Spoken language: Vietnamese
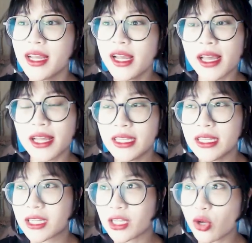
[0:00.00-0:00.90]
thế
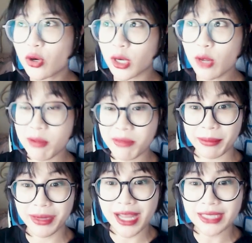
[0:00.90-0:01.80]
thì cái, cái lúc mà mẹ
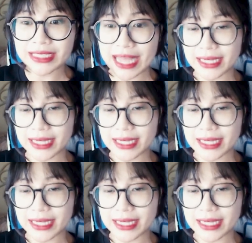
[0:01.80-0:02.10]
mình lên trên này